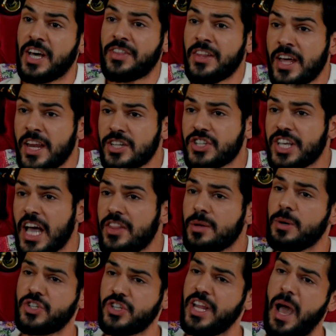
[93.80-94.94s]
Neden her işi kendi
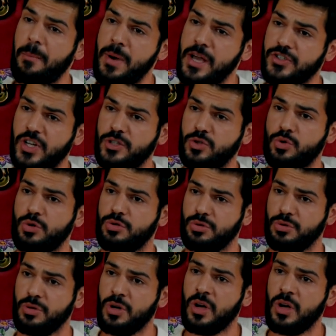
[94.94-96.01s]
başına yapmaya çalışıyorsun?